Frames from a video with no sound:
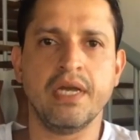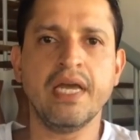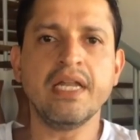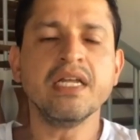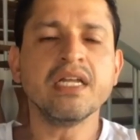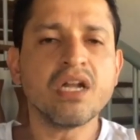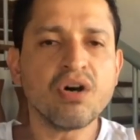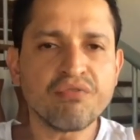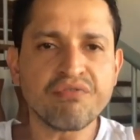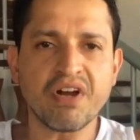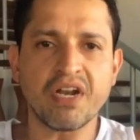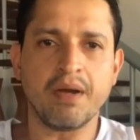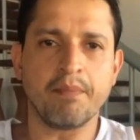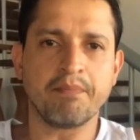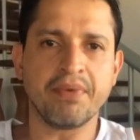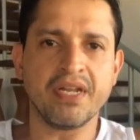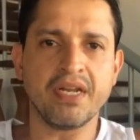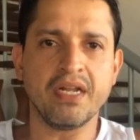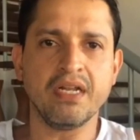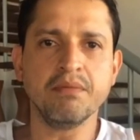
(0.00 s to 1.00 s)
Ele não vale a
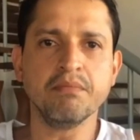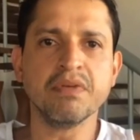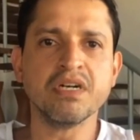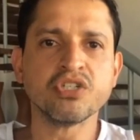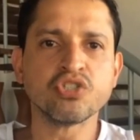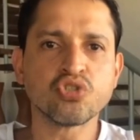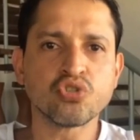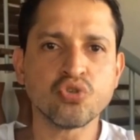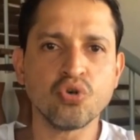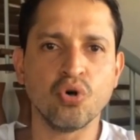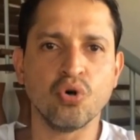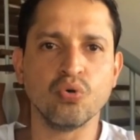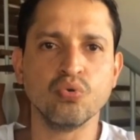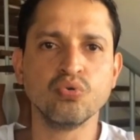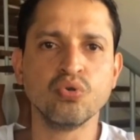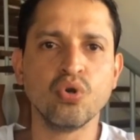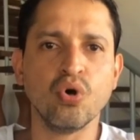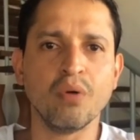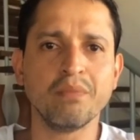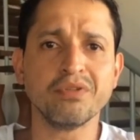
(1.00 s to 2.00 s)
pena, ele manchou
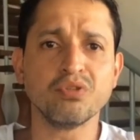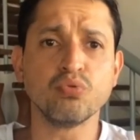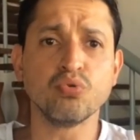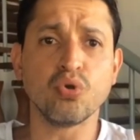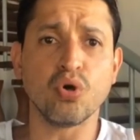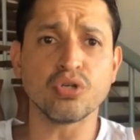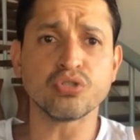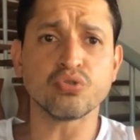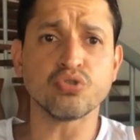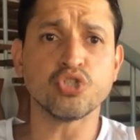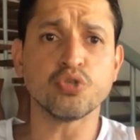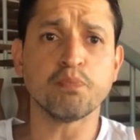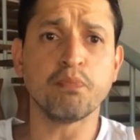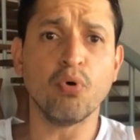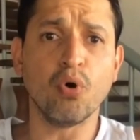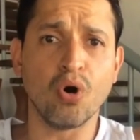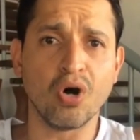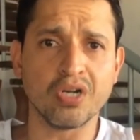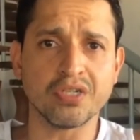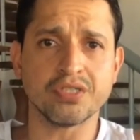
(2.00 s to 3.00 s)
o nome do nosso
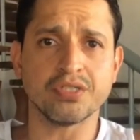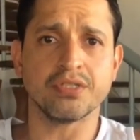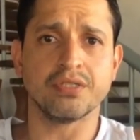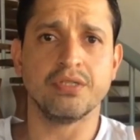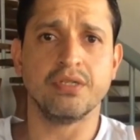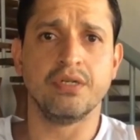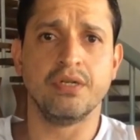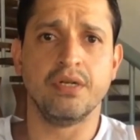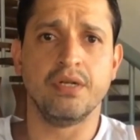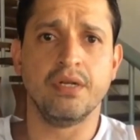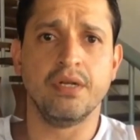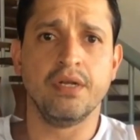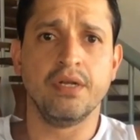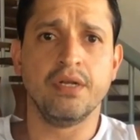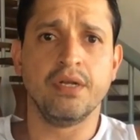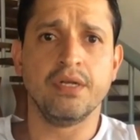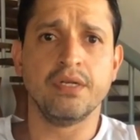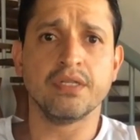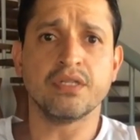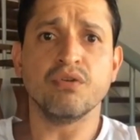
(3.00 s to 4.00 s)
esporte.
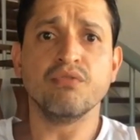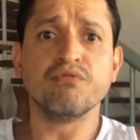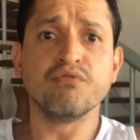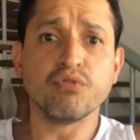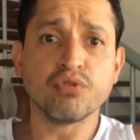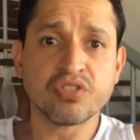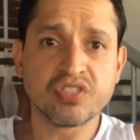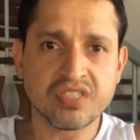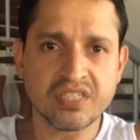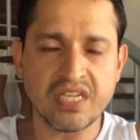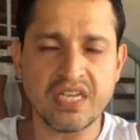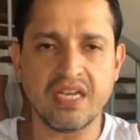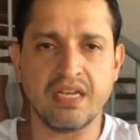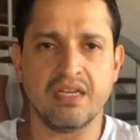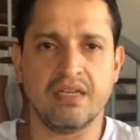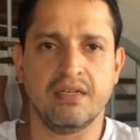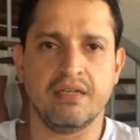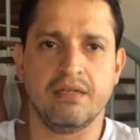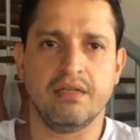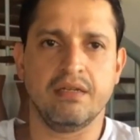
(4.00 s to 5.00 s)
Então
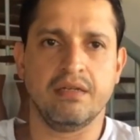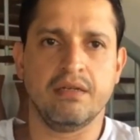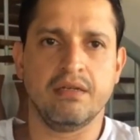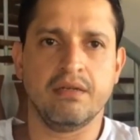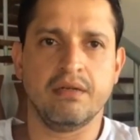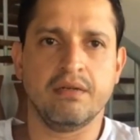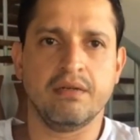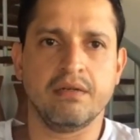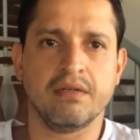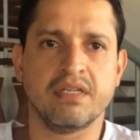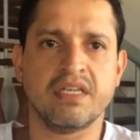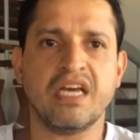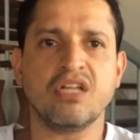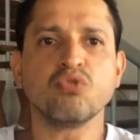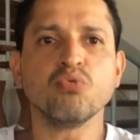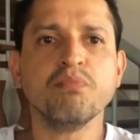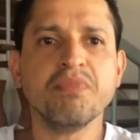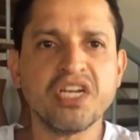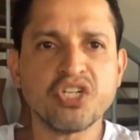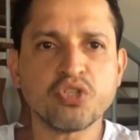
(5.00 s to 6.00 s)
você que é do